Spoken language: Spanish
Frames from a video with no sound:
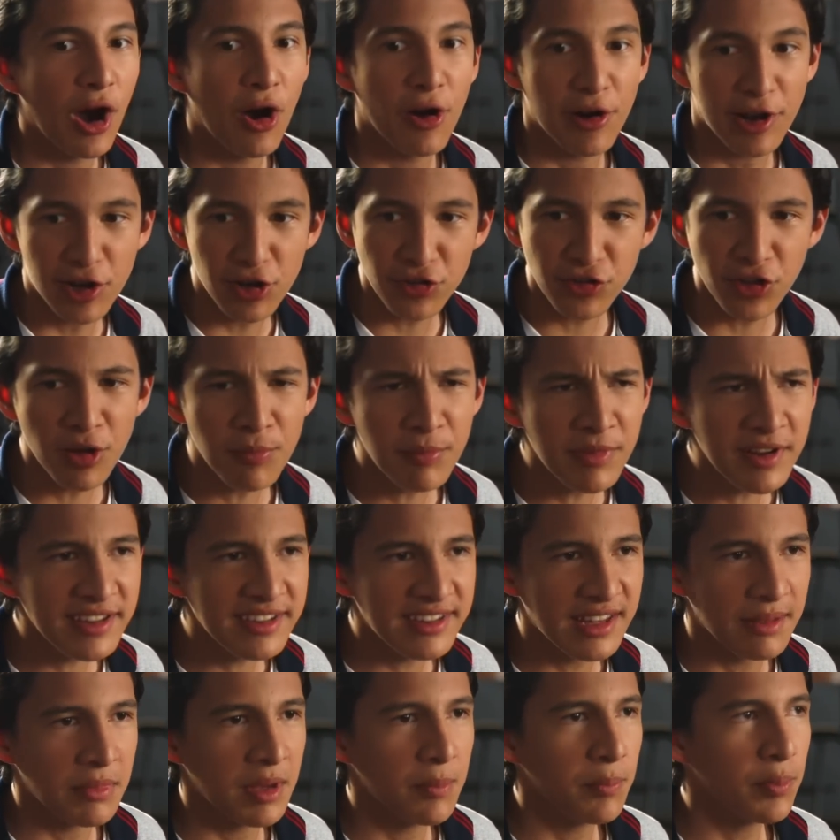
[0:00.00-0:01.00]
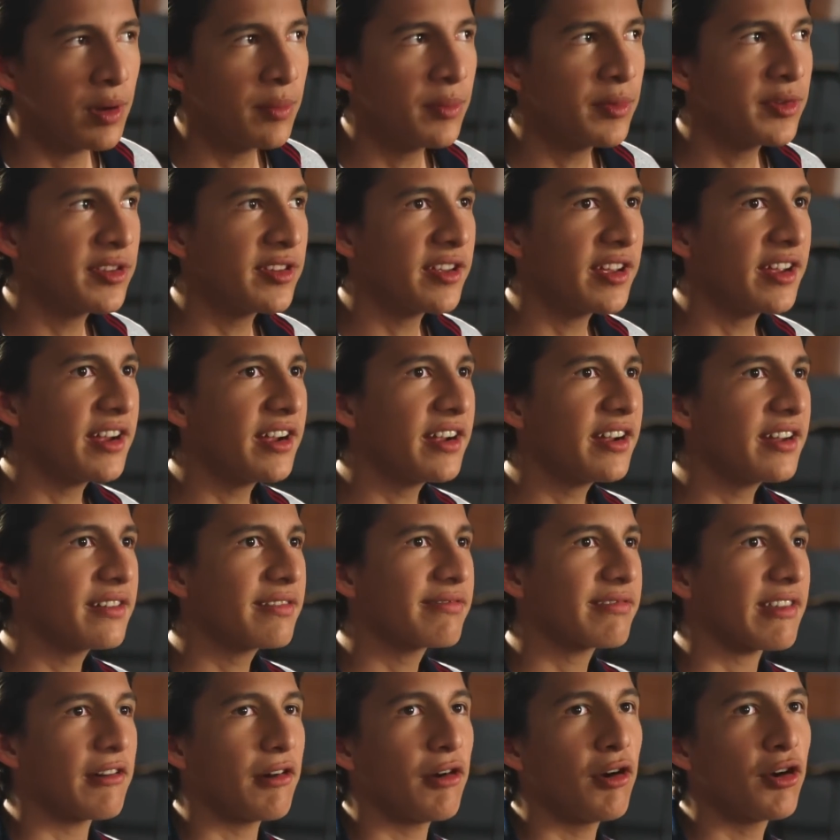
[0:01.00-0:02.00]
ahora los hombres también podemos hacer
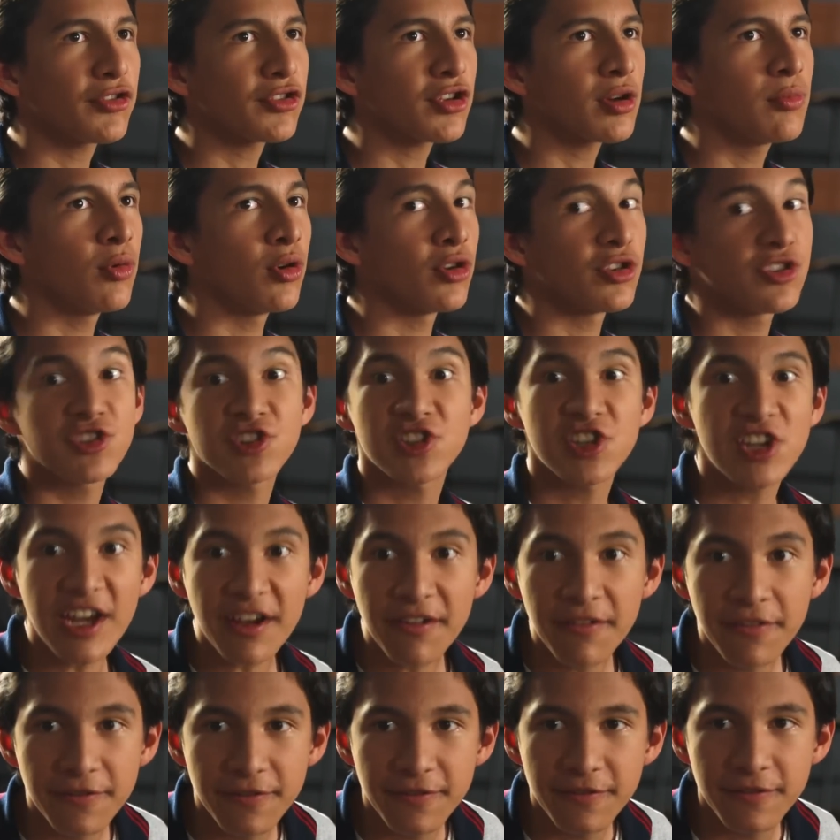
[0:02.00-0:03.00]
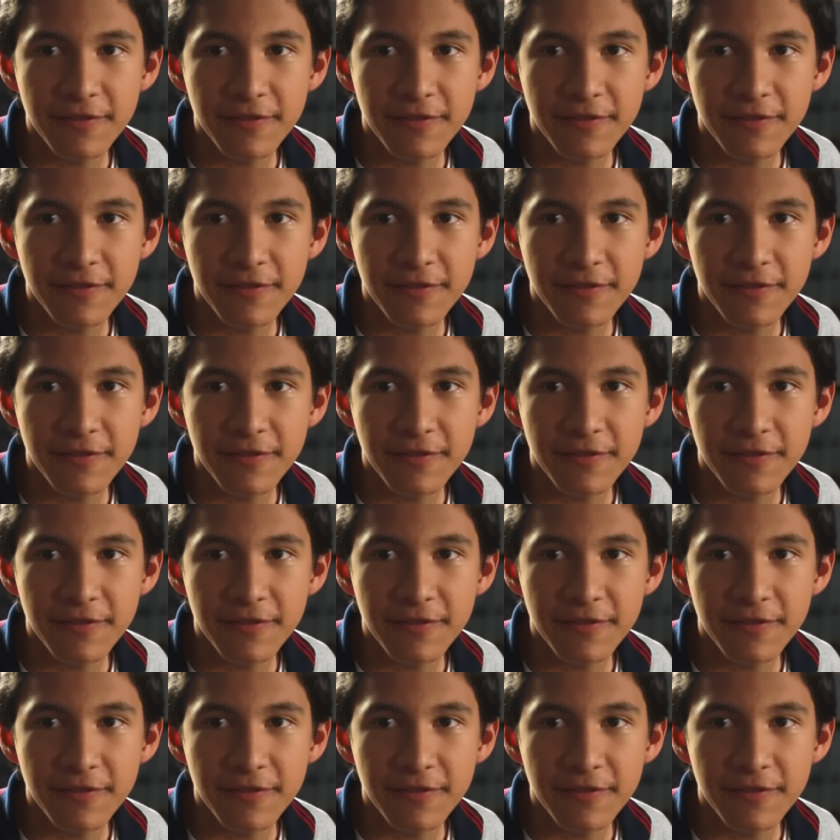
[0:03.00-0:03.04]
trabajos como chef.